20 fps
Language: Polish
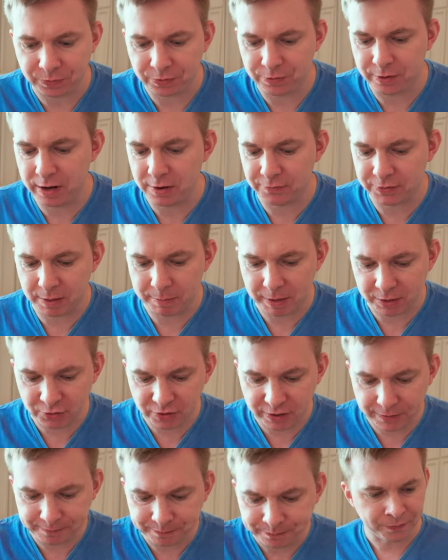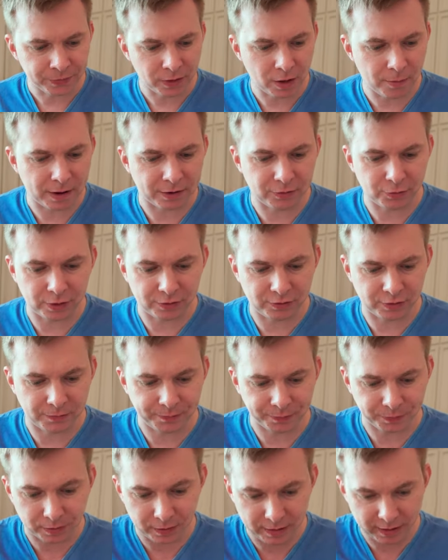Tyle w temacie. Chyba, słuchajcie,
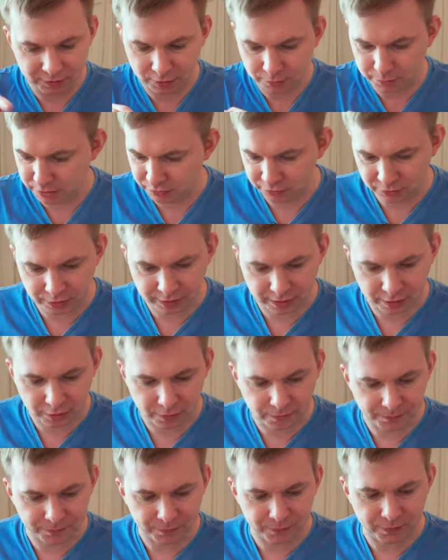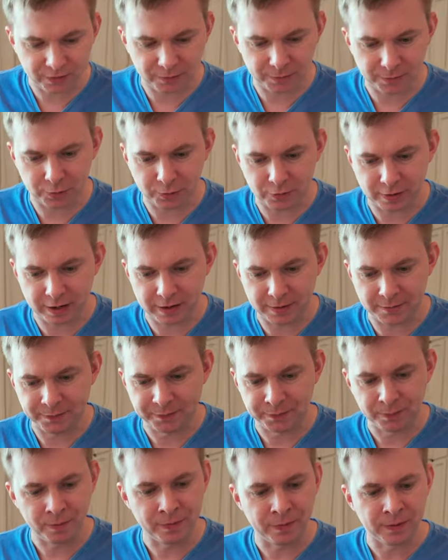ja sobie jeszcze tego wezmę tutaj
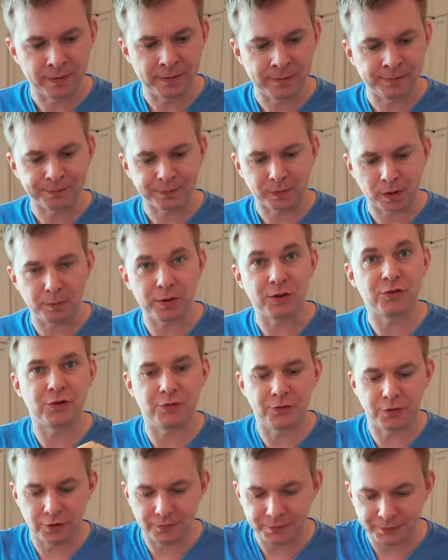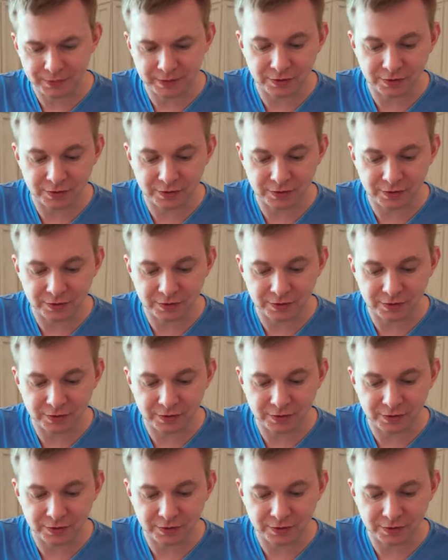pieczywo.